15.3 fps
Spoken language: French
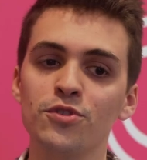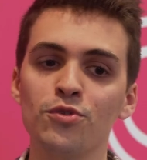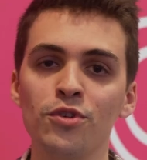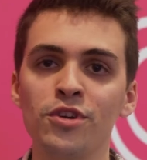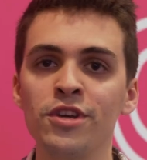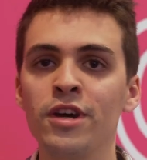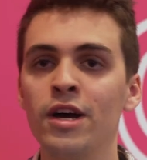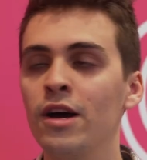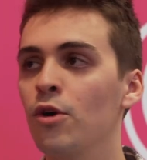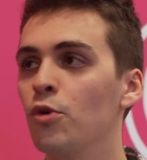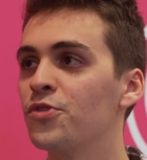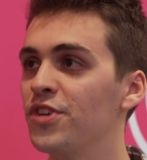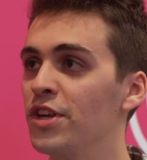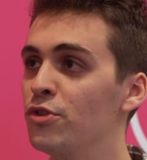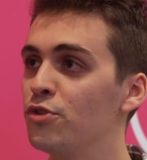qui sont liées
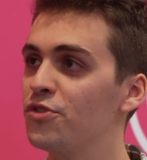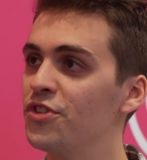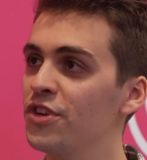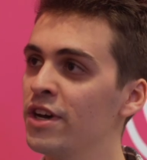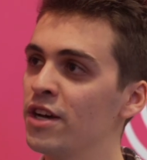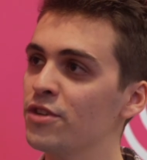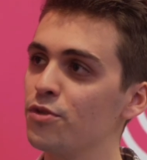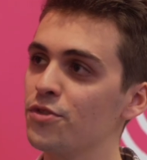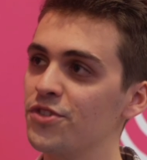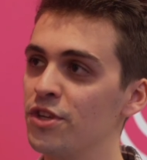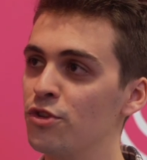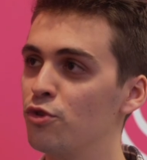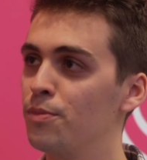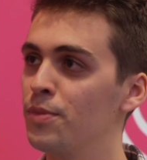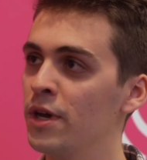aux scènes de théâtre, aux
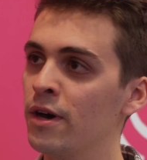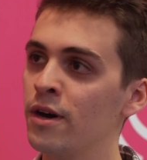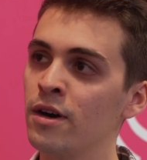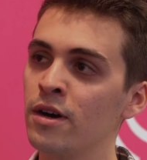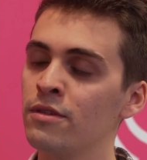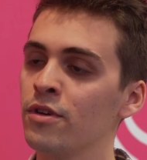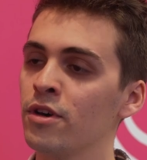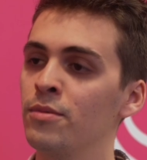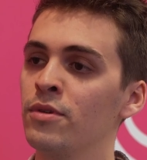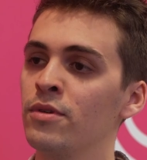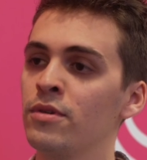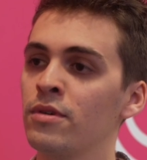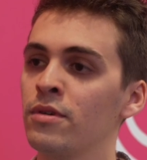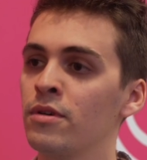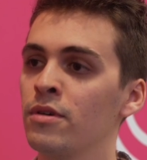scènes d'opéra,
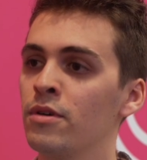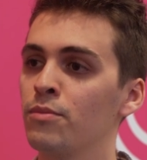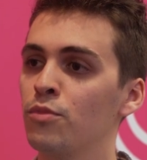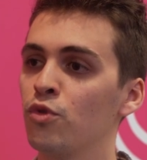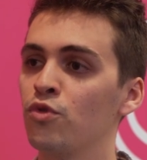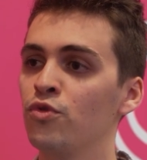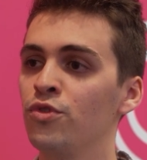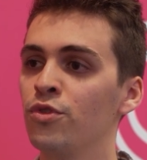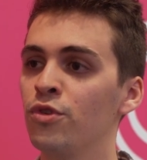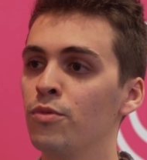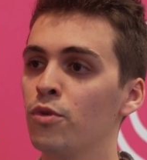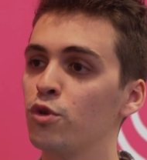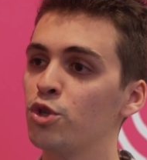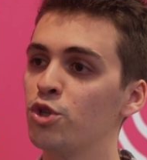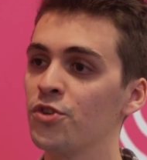vraiment beaucoup, de,
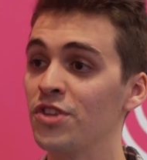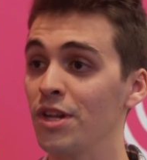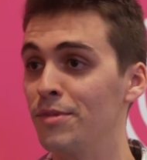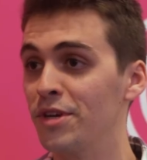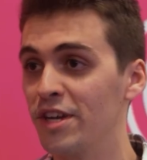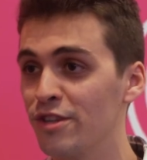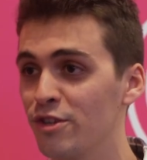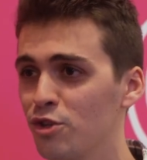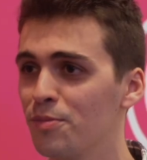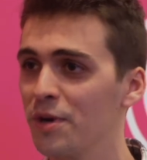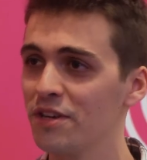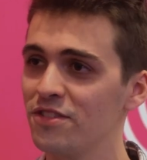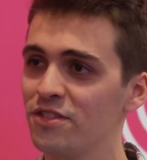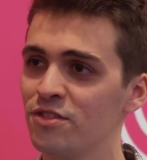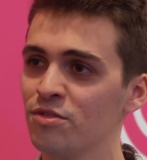beaucoup de choses. La mécanique de
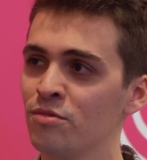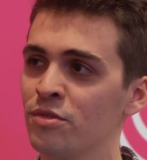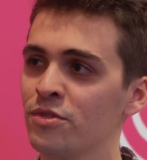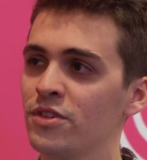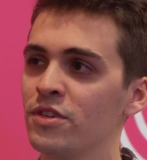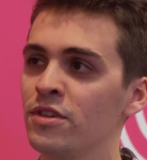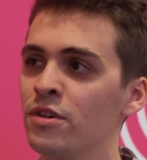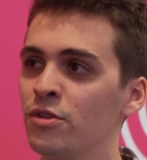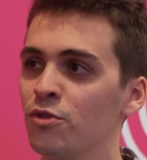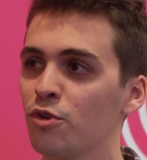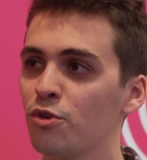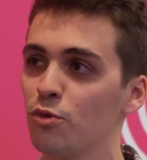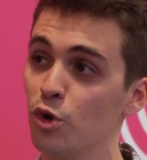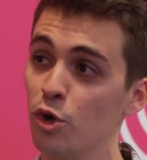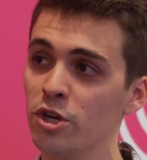précision aussi, donc
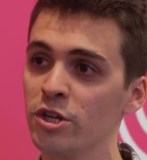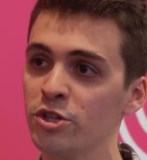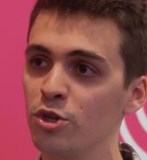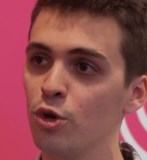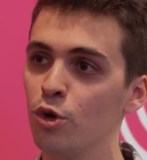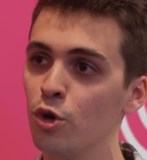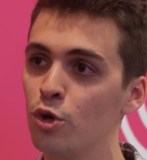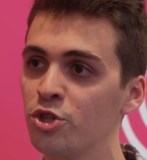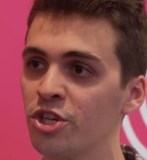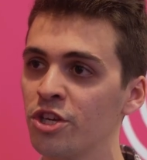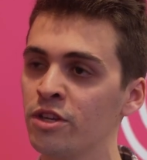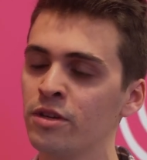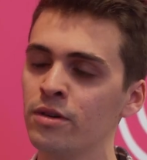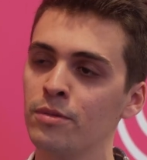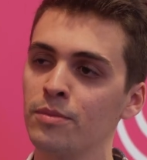
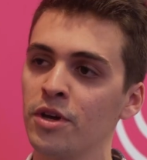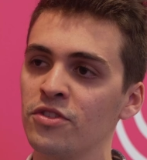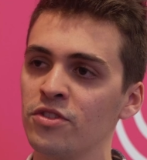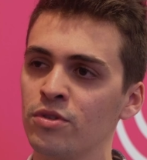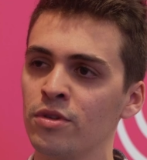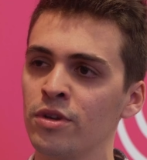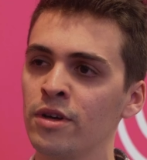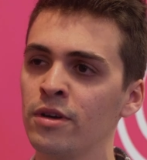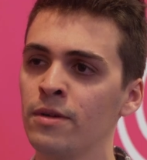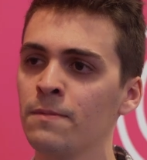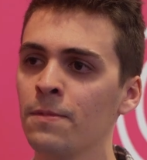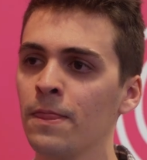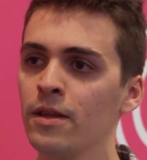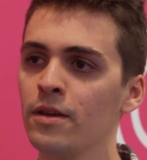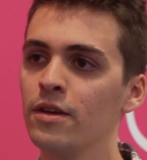l'horlogerie en particulier.
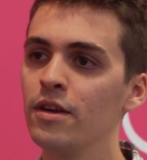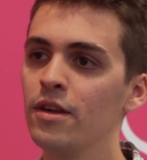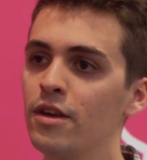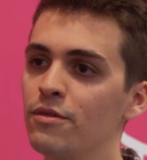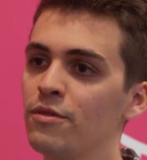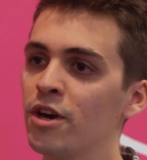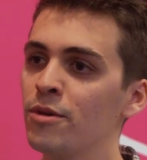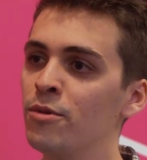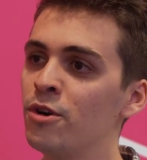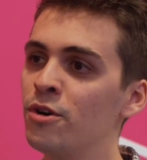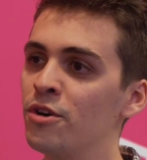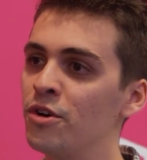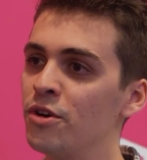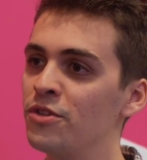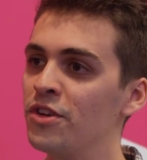Vraiment
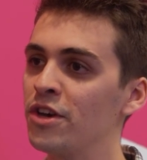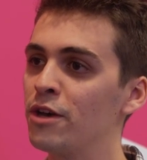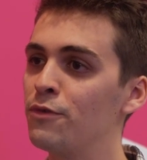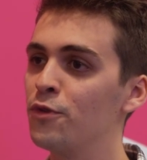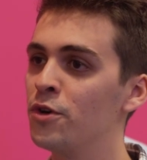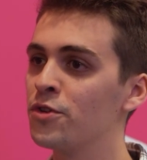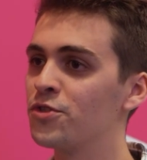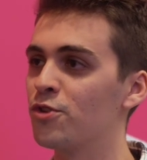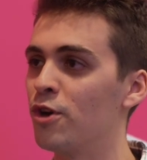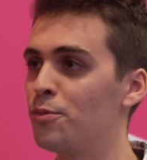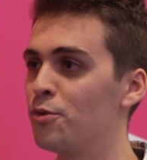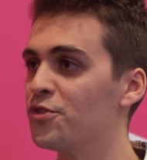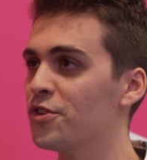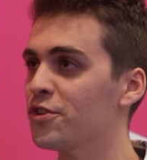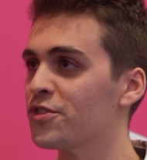des références qui sont un
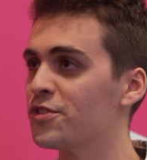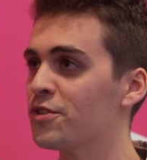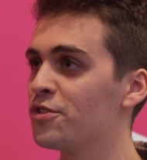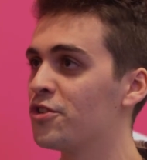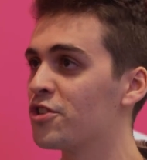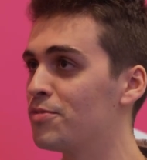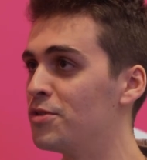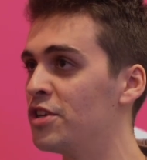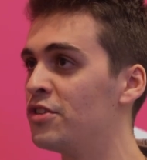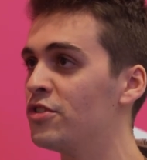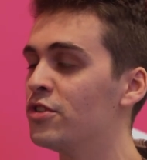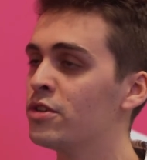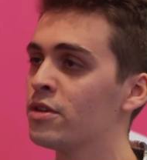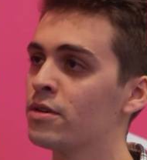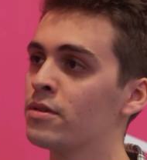peu
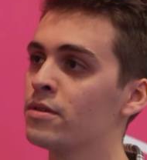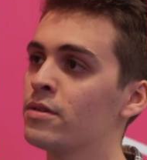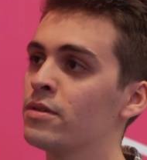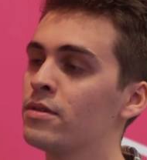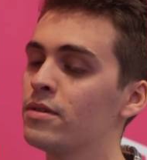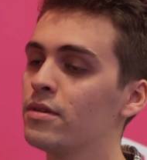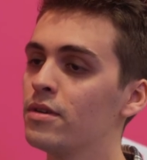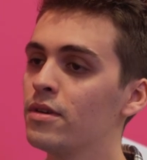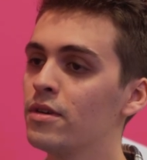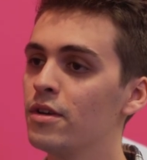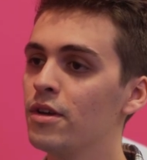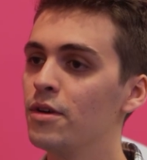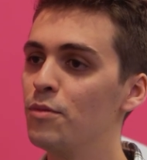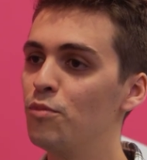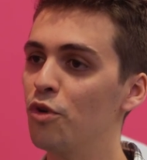transmédiatiques
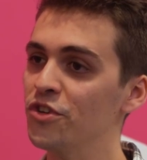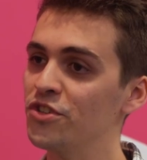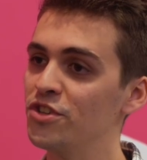pour